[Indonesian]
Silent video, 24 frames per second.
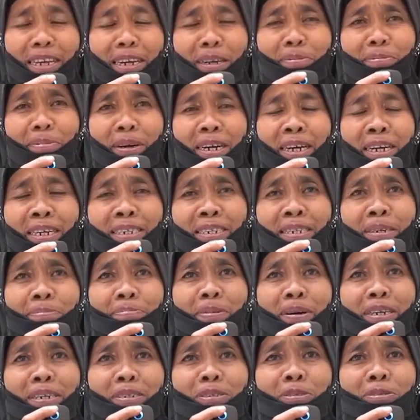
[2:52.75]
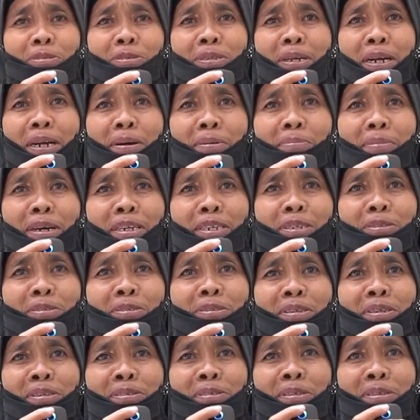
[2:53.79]
Terima kasih Bang Sutra
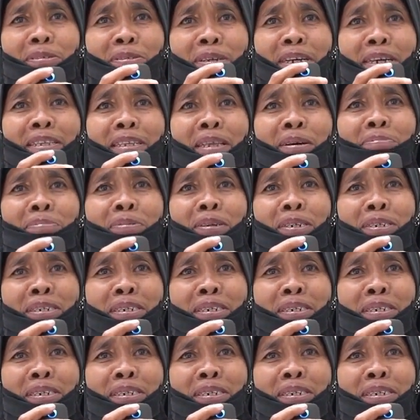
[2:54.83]
maju kita